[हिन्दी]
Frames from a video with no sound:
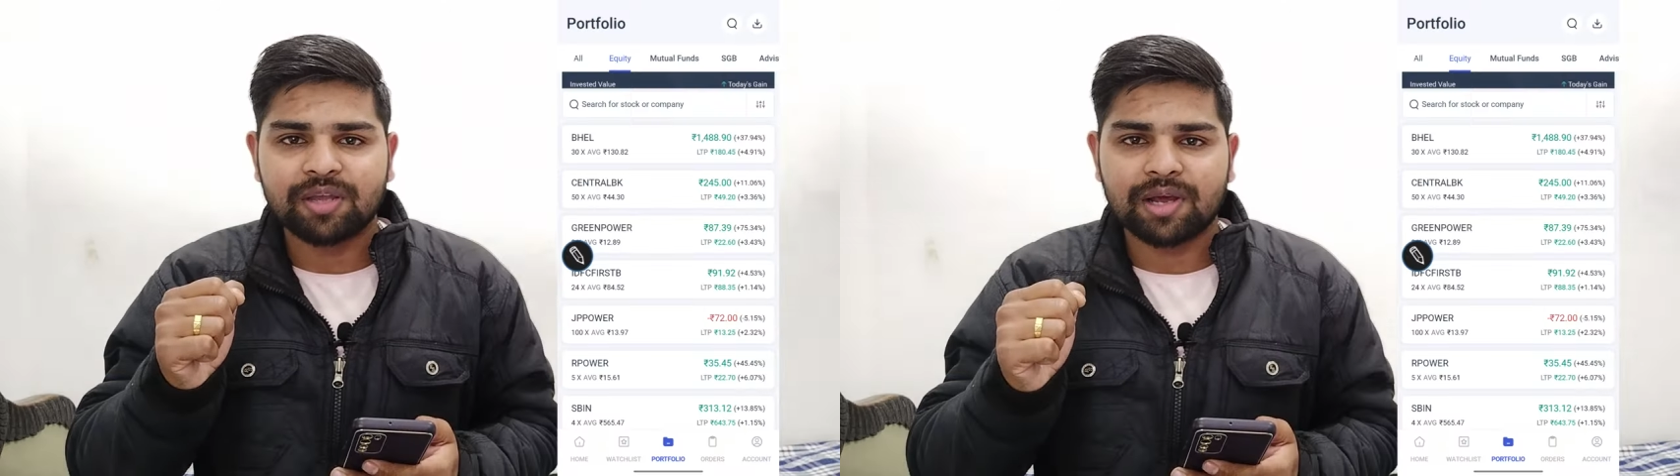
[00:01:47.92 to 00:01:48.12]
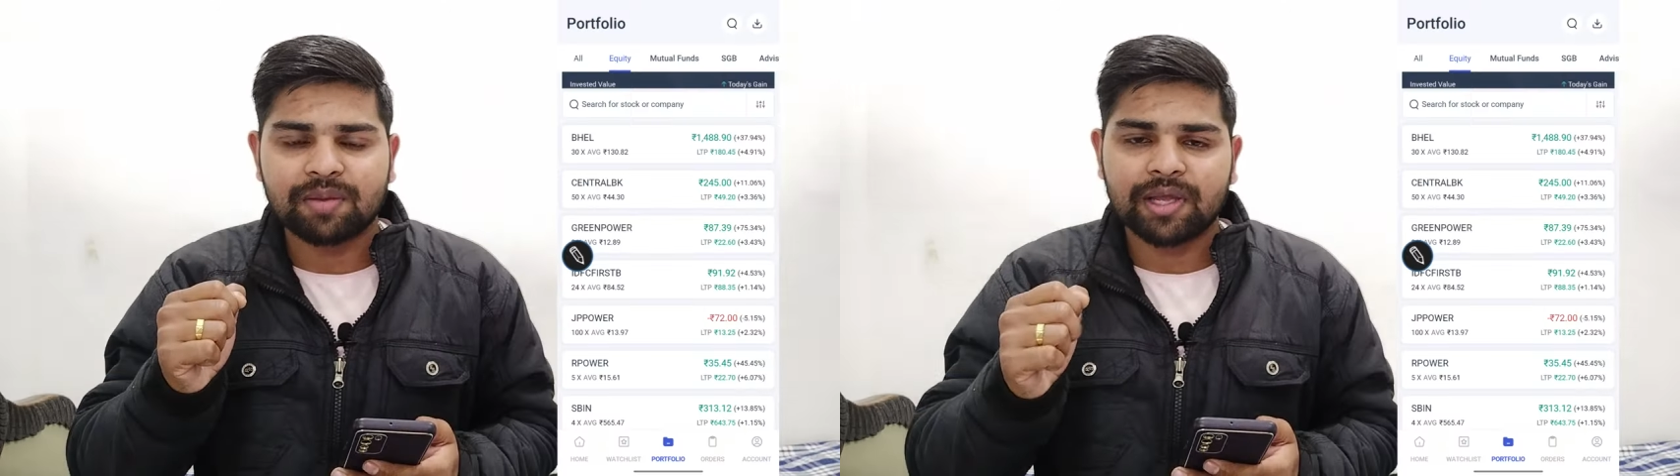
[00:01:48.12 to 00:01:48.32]

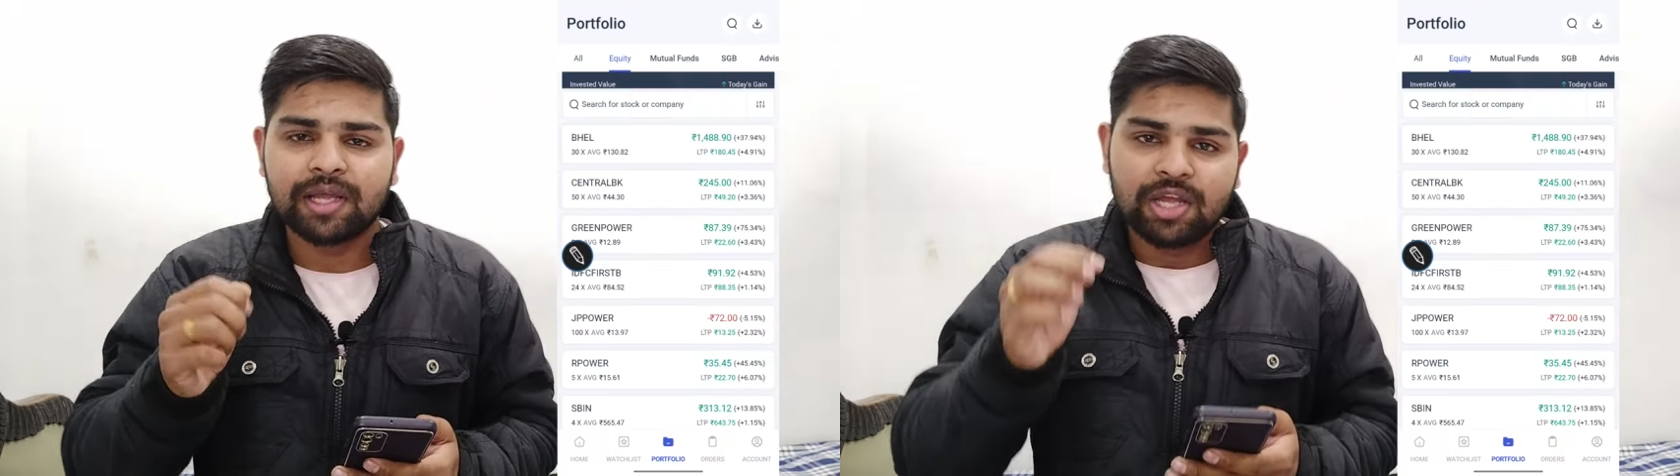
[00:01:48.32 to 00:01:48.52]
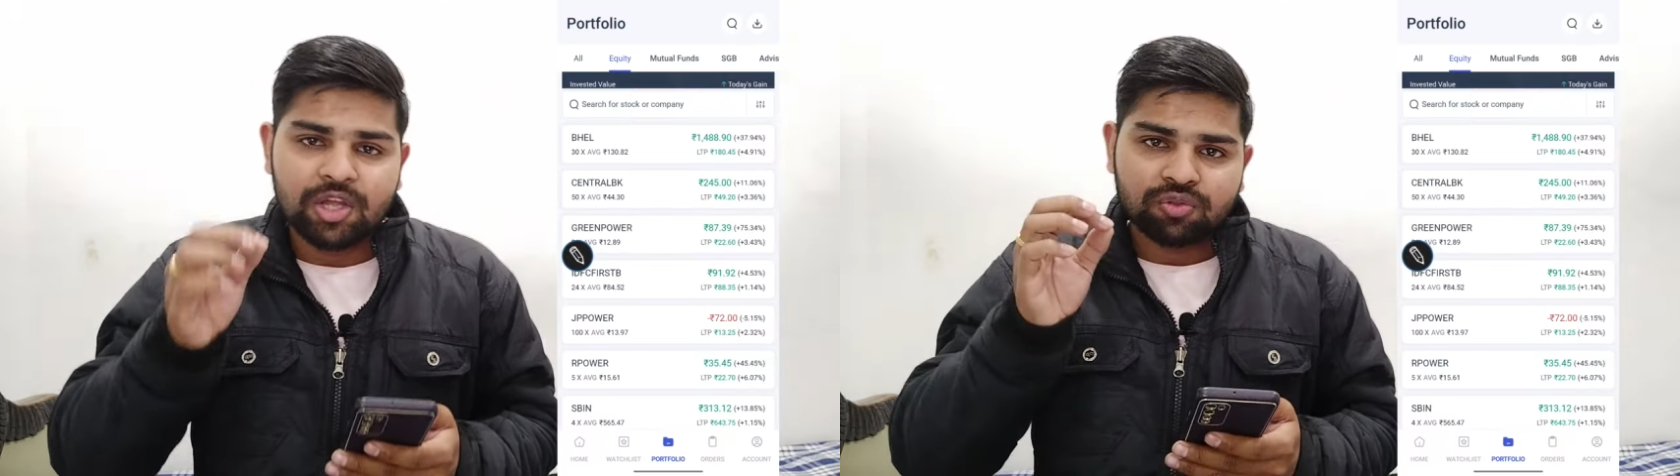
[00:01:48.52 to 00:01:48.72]
के बारे में
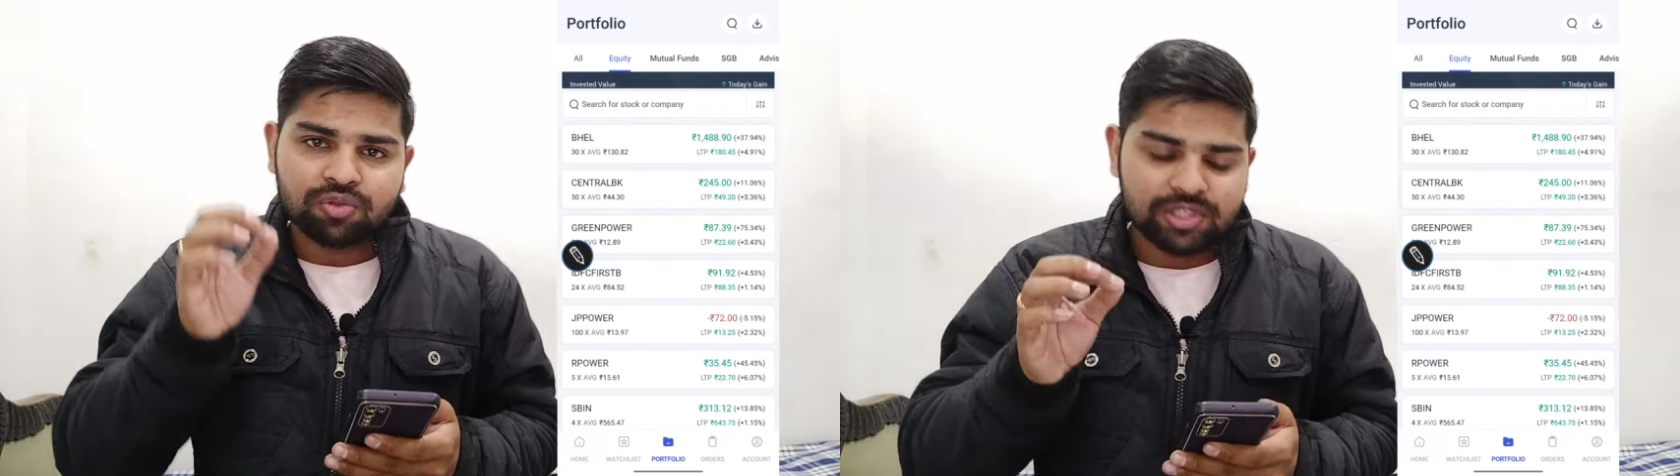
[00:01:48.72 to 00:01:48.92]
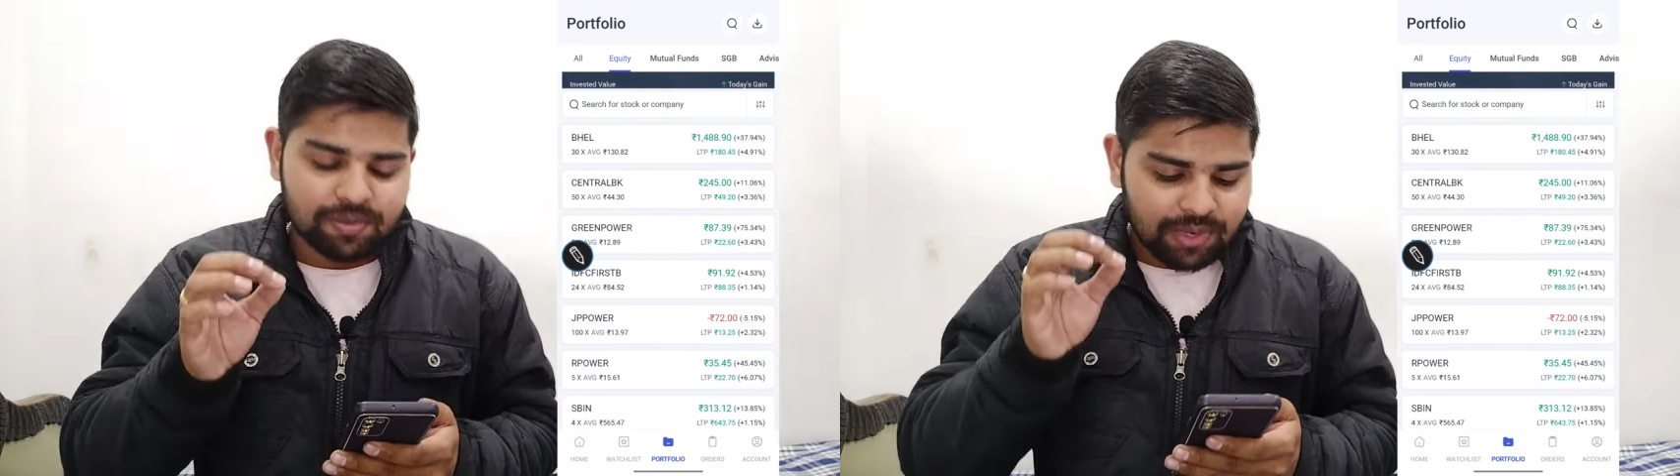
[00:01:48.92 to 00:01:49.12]

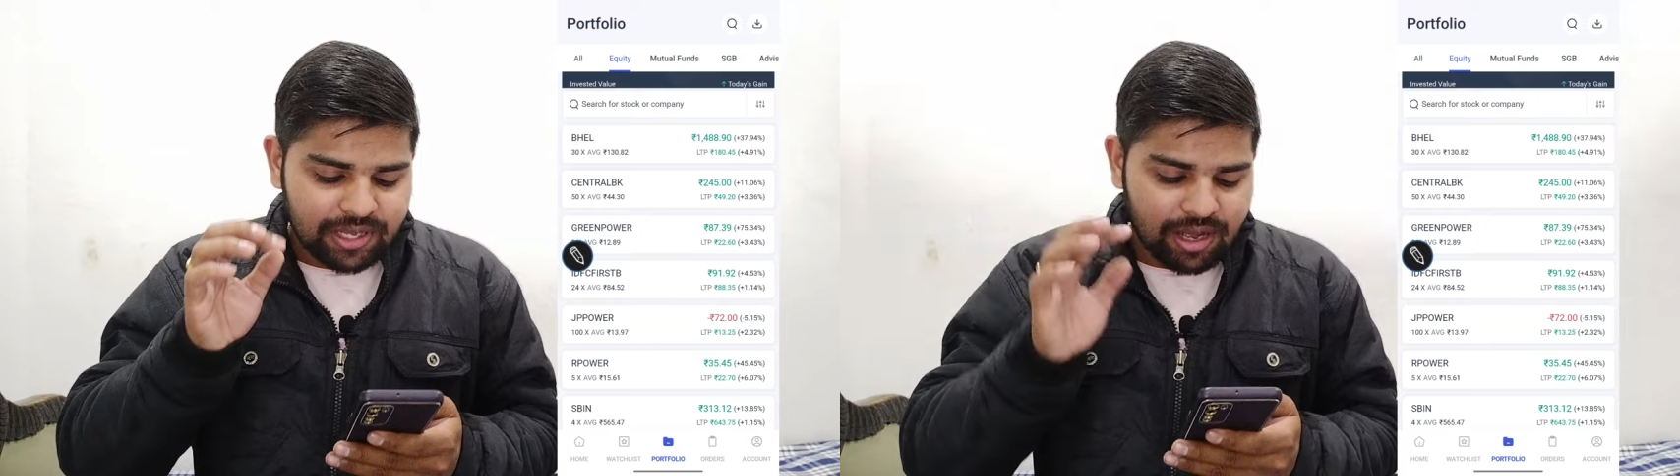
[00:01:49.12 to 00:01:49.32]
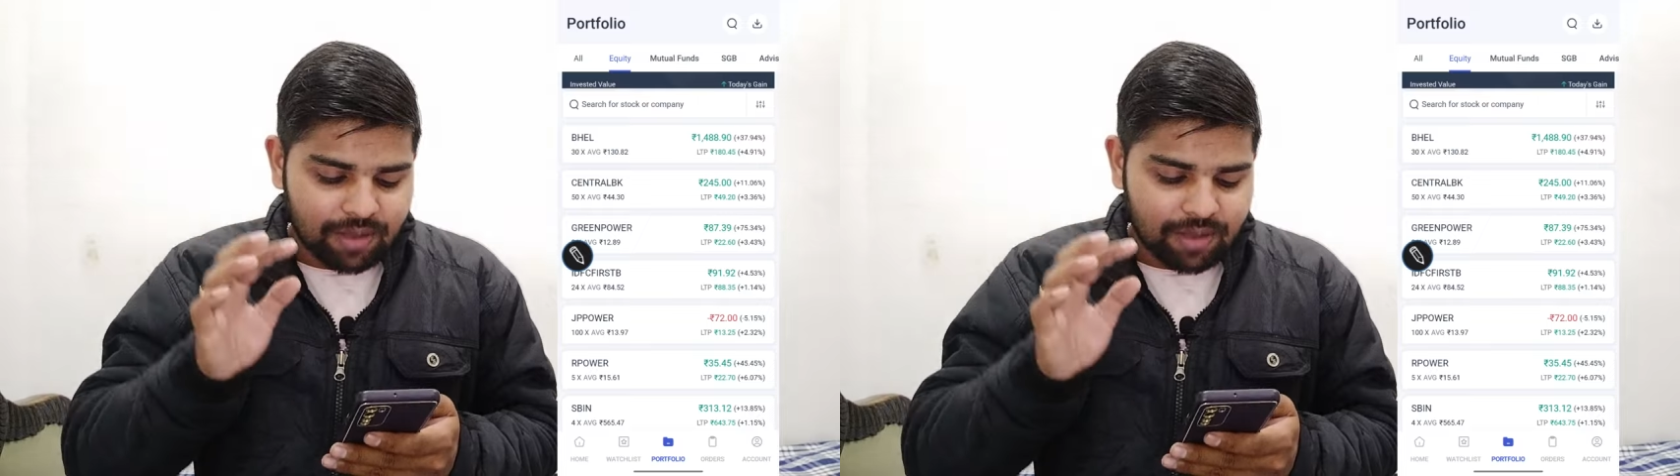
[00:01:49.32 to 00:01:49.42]
तो सिंपली